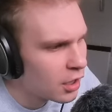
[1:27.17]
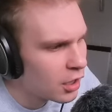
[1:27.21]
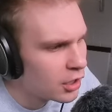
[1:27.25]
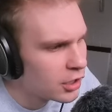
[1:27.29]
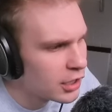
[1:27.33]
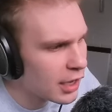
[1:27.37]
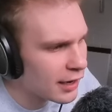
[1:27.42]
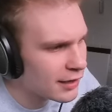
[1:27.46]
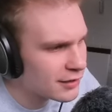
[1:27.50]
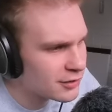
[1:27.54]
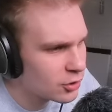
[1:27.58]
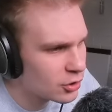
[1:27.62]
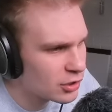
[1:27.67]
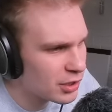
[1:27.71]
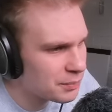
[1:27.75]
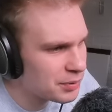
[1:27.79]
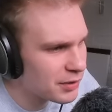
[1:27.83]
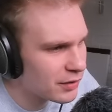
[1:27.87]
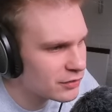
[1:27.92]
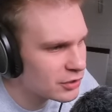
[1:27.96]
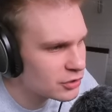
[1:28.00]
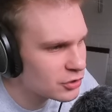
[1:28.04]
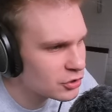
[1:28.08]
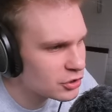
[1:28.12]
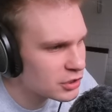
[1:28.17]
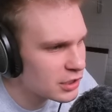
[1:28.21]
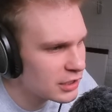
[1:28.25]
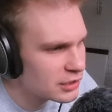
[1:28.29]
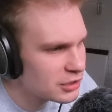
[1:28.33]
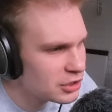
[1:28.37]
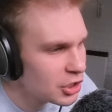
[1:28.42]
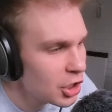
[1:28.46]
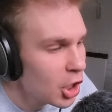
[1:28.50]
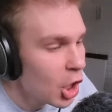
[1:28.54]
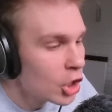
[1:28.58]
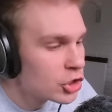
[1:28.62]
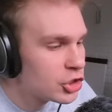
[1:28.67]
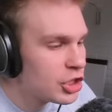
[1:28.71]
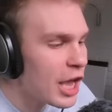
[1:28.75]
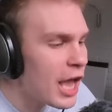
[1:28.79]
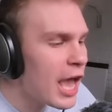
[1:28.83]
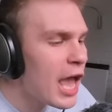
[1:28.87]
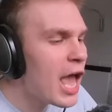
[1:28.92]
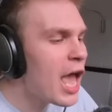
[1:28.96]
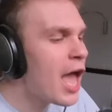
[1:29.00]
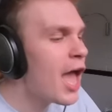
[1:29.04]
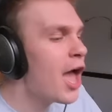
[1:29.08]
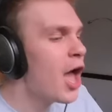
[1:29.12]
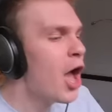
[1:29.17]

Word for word: Jak to? Naprawdę coś leci? Ty!